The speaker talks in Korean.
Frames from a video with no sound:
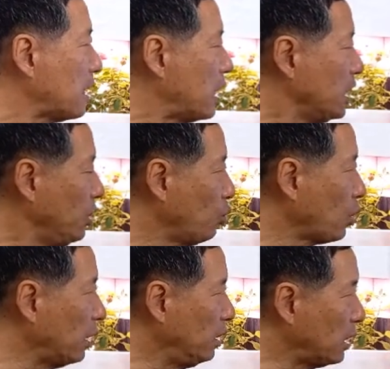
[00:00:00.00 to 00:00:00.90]

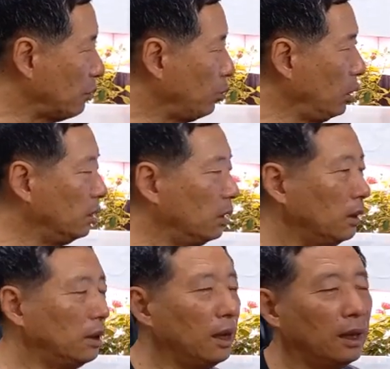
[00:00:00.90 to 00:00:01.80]
강의보라 이렇게
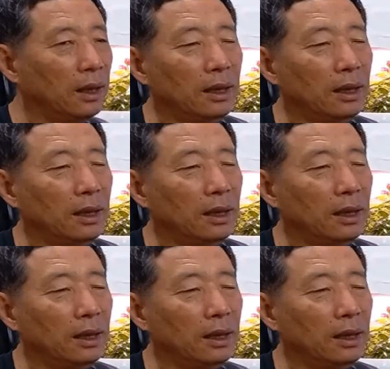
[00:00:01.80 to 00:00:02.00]
불렀는데